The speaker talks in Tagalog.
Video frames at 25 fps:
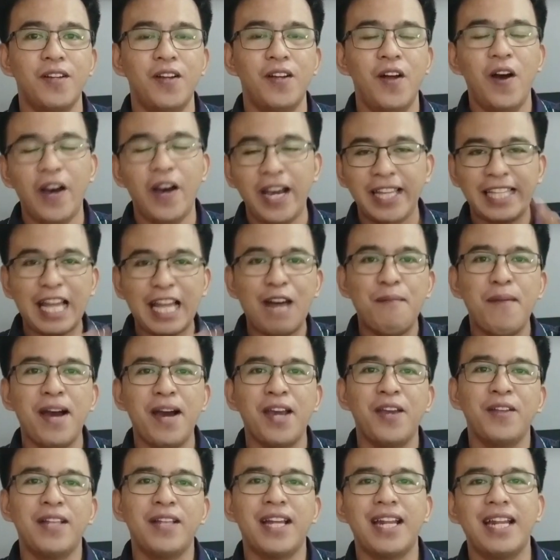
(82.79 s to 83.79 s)
Okay,
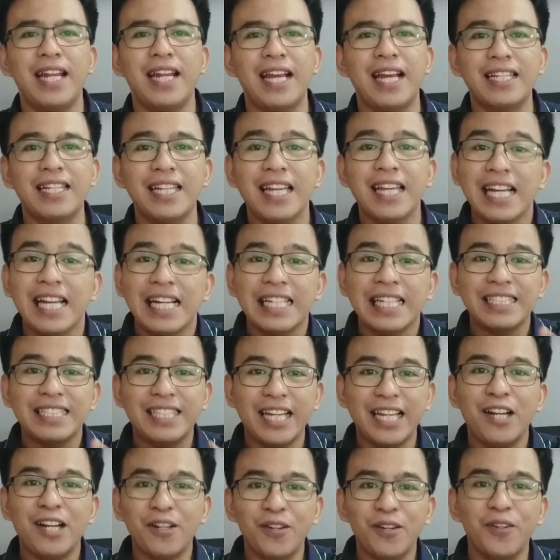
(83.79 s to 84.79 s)
tamang yung narinig.
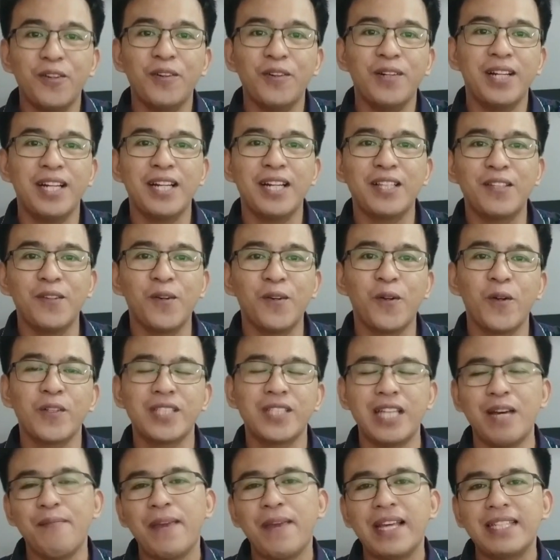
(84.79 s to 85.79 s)
Diyan ako una nagturo
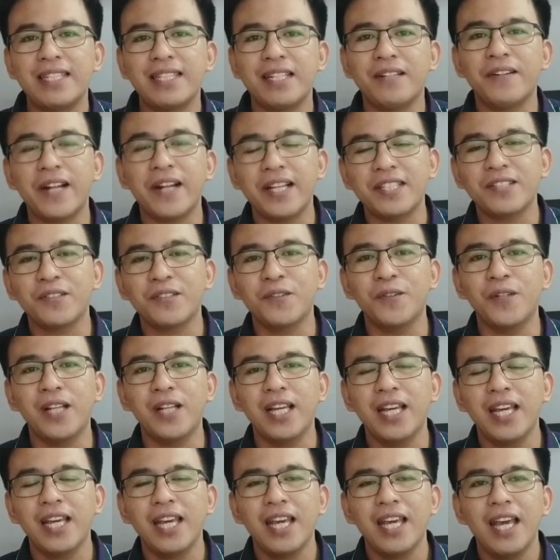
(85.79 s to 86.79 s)
sa Amazing Grace School.
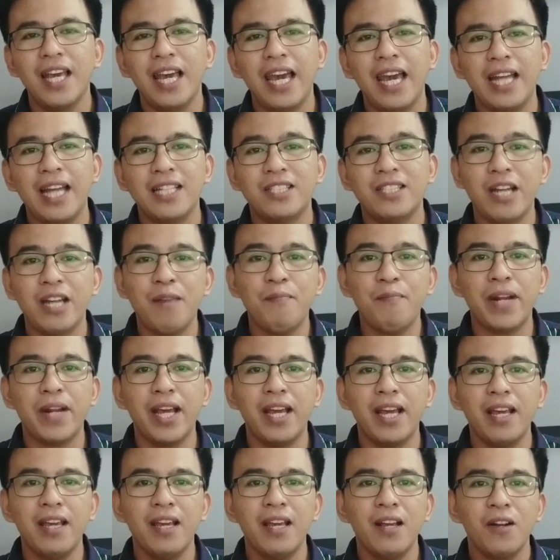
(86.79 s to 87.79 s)
And
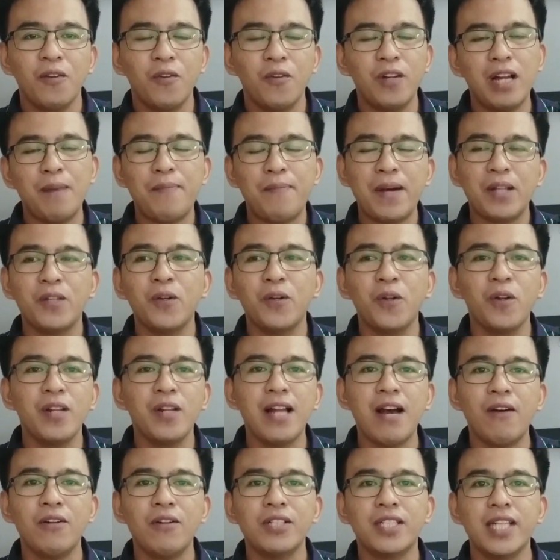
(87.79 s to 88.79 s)
syempre, kung napagturo
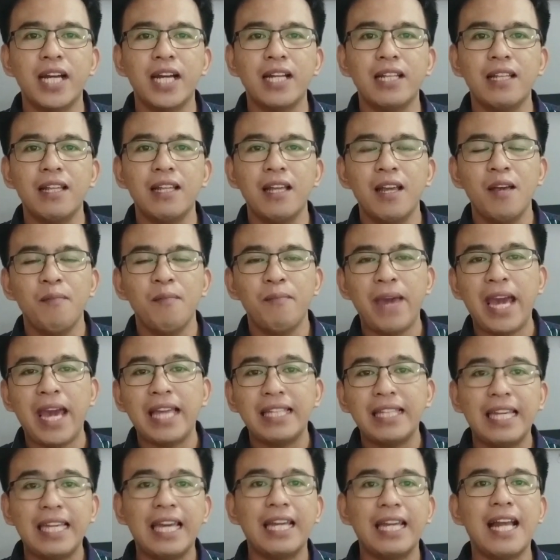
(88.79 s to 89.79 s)
na ako dyan, may
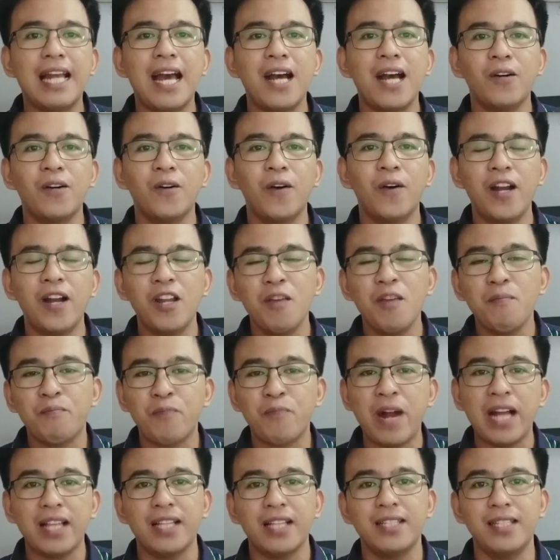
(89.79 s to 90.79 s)
idea na ako ano yung
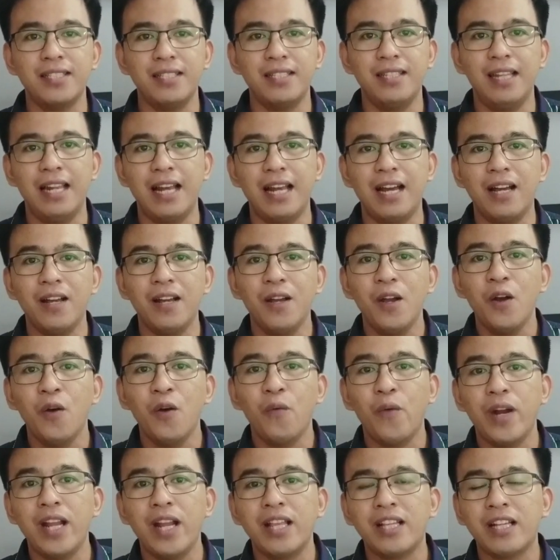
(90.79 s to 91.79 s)
practices nila
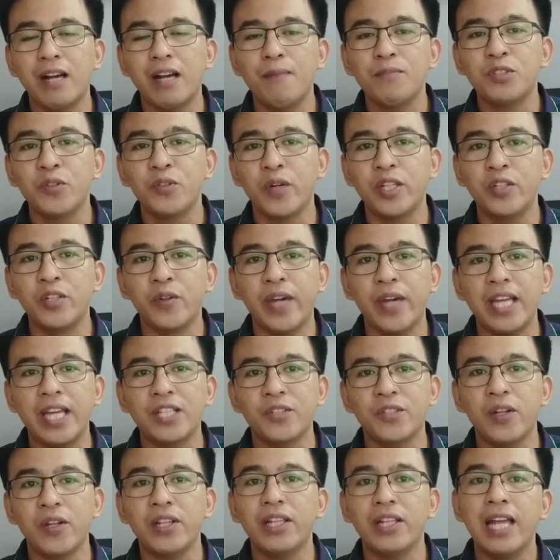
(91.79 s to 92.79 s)
when it comes to
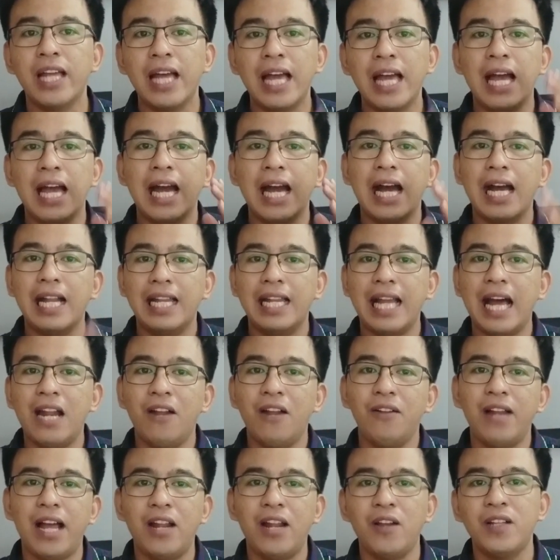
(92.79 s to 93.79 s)
education,
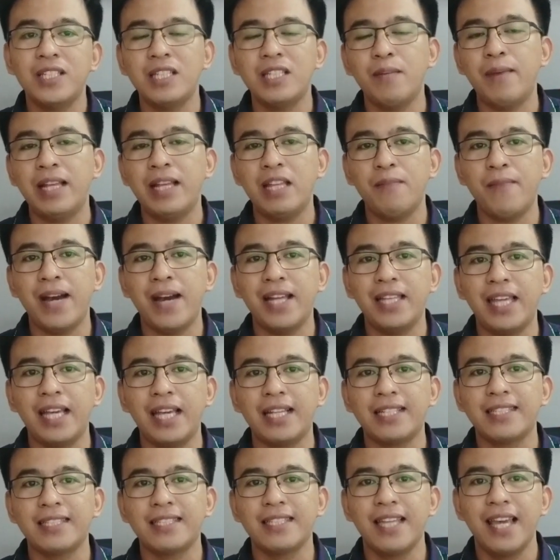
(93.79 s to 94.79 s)
lalong-lalo na sa
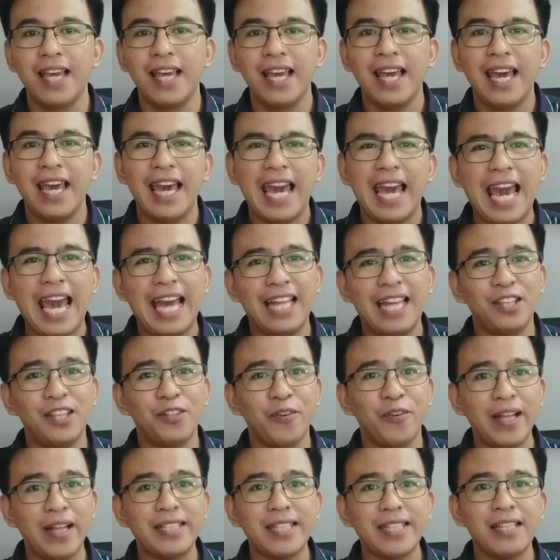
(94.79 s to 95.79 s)
mathematics. And
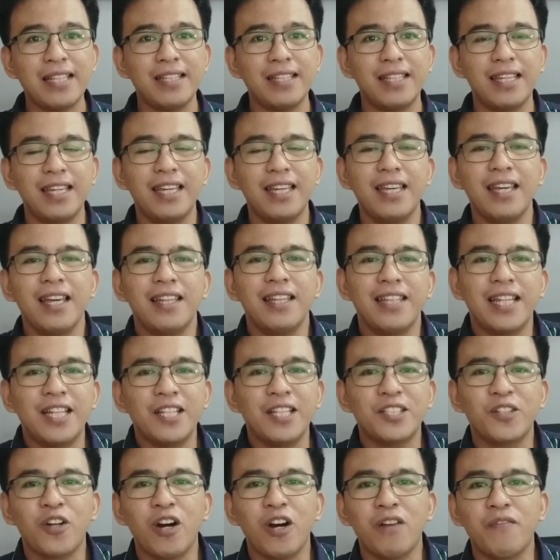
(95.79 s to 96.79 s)
recently,
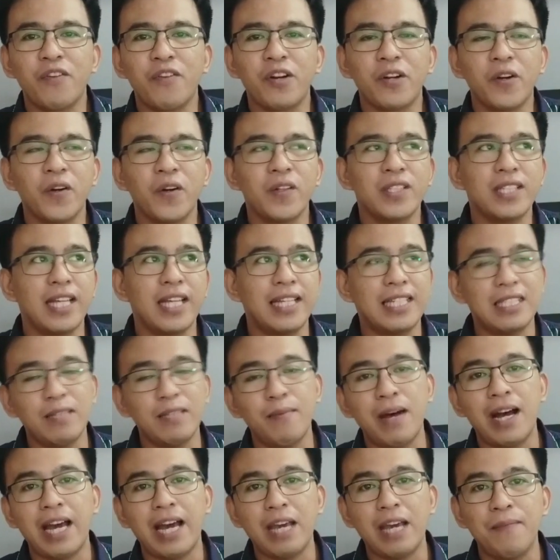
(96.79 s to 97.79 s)
na-discover ko sa isa sa
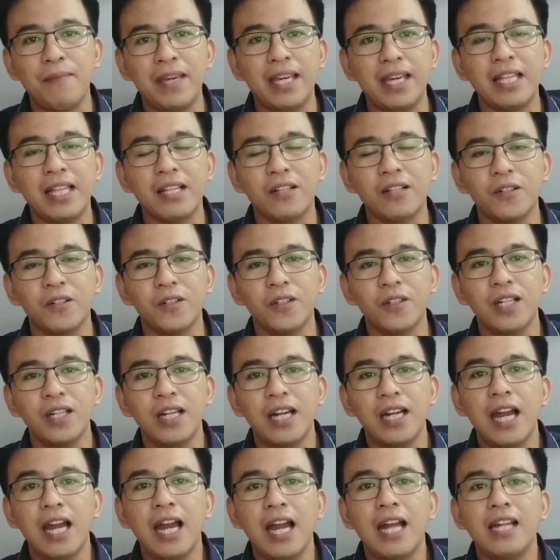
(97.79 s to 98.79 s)
mga kaibigan ko
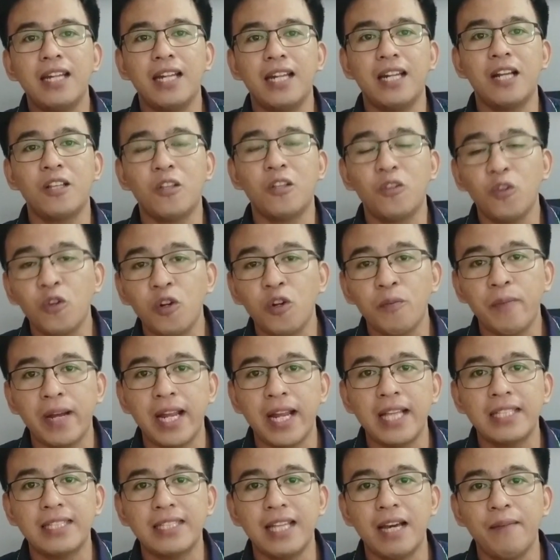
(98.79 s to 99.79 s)
na nagtuturo pa
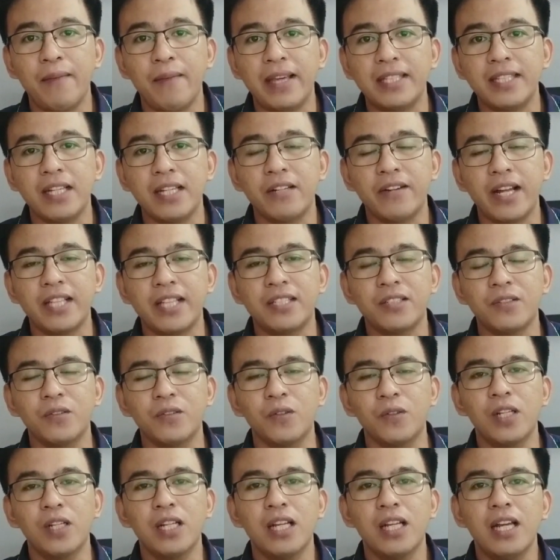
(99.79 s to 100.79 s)
rin sa Amazing Grace
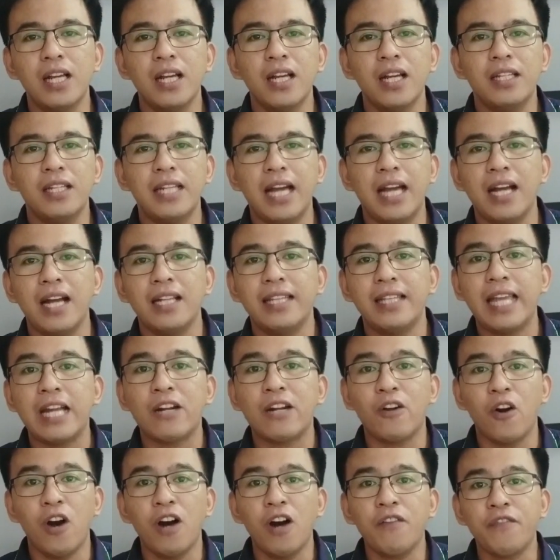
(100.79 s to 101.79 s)
School na
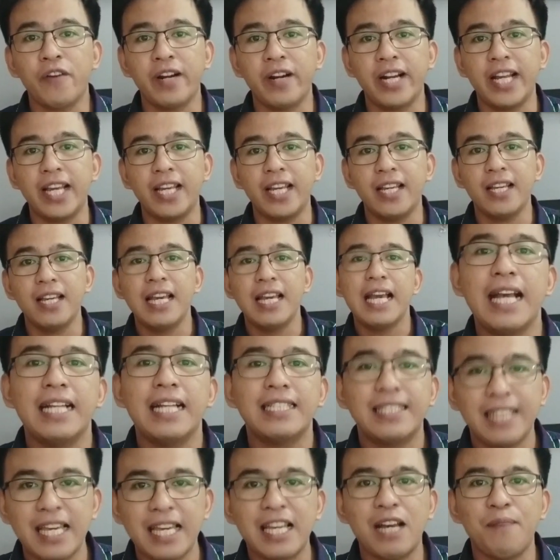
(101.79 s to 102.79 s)
they're offering
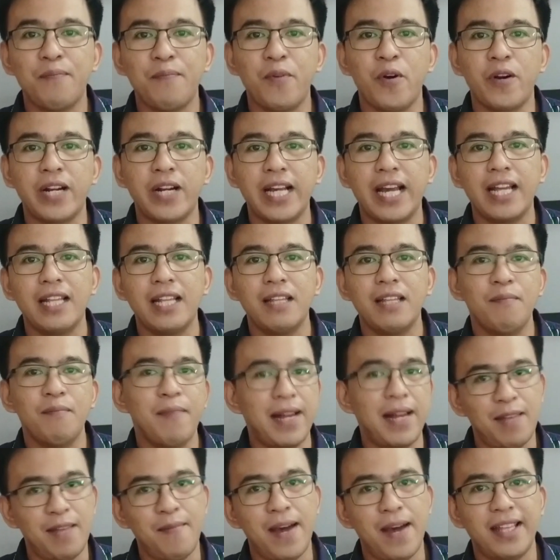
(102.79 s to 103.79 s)
Singaporean
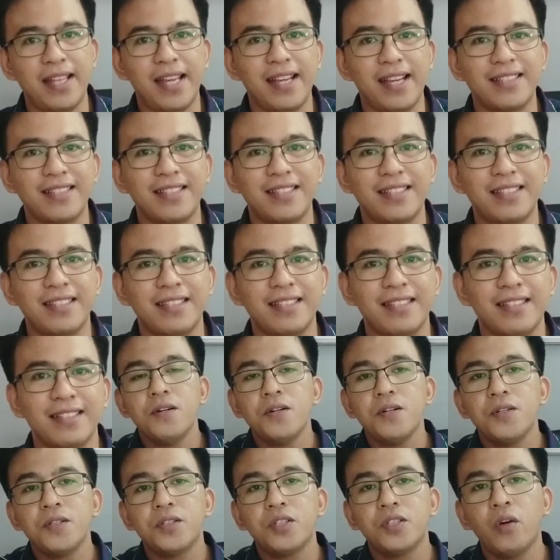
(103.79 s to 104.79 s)
mathematics.
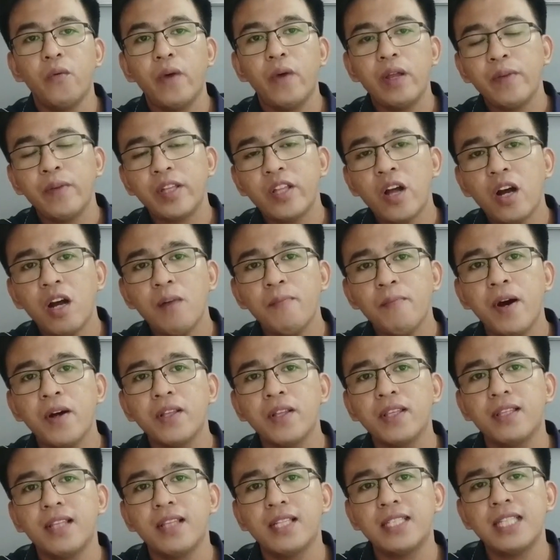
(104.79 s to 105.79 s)
So when we talk
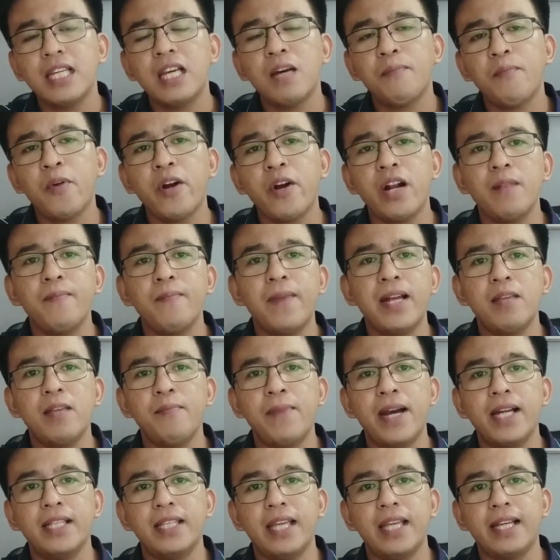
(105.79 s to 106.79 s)
about the Singaporean
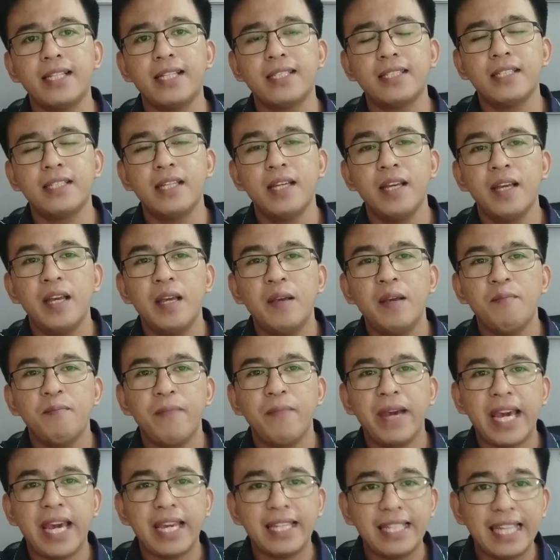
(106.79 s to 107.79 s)
mathematics,
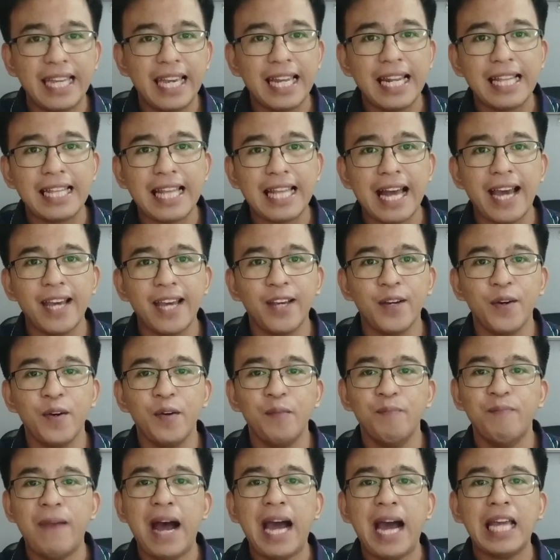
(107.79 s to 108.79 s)
may idea na
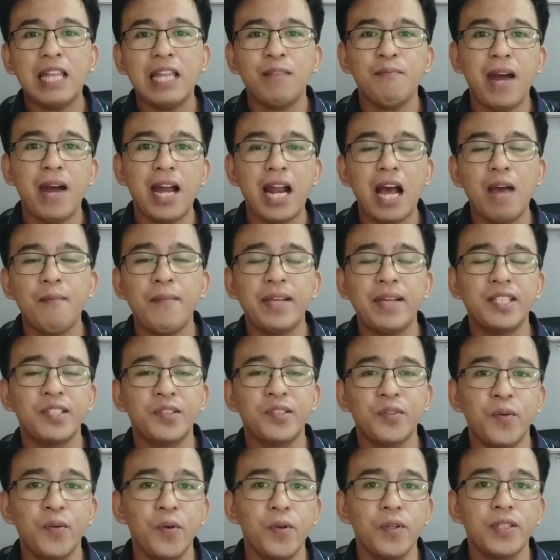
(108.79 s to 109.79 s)
tayo bakit maraming
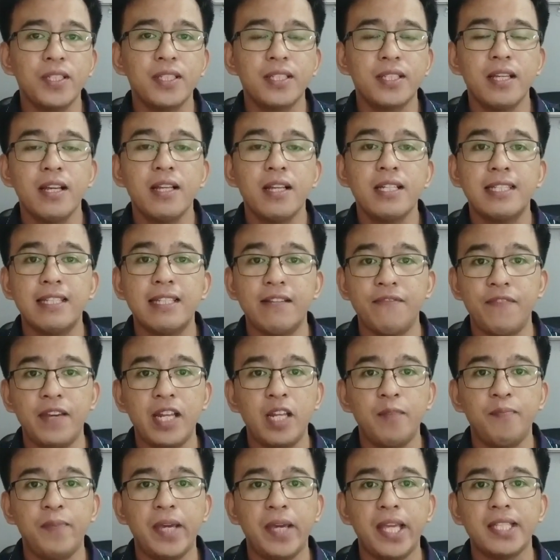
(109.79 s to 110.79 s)
schools sa
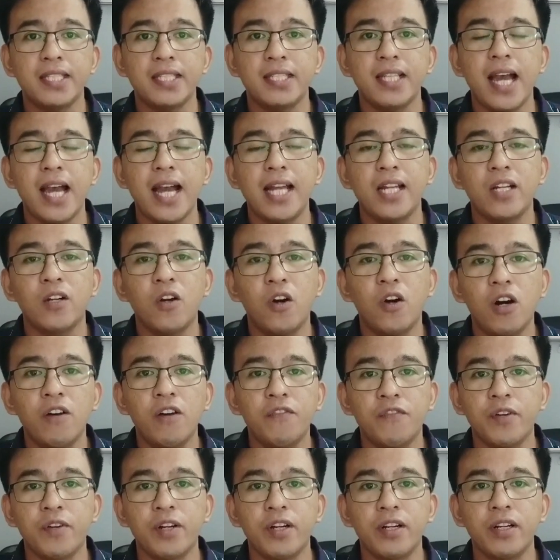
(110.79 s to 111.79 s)
Philippines ang
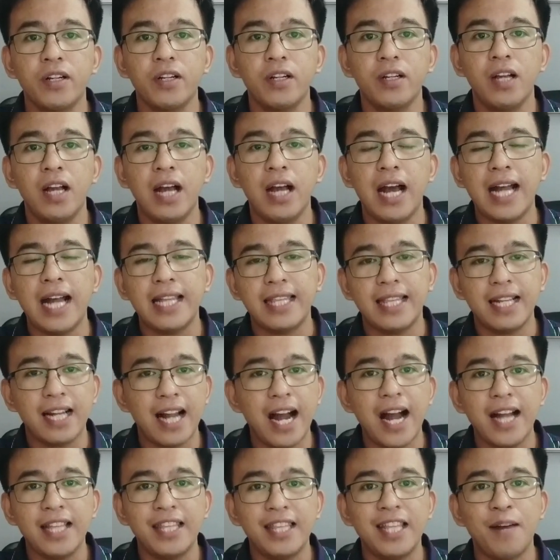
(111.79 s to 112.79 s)
nag-offer at nag
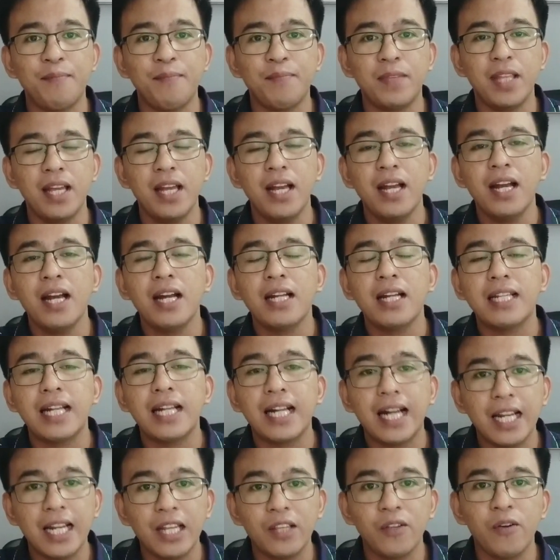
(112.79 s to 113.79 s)
adapt ng
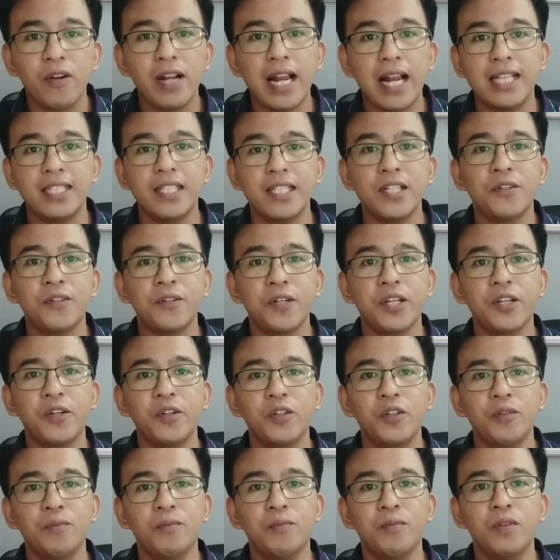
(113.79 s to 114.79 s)
ganitong klaseng
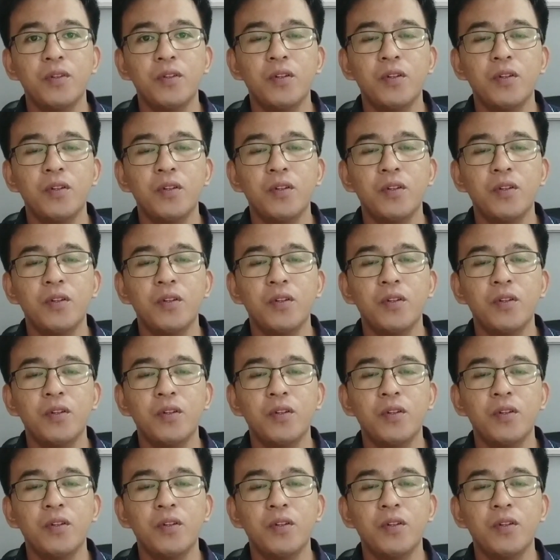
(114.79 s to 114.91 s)
curriculum.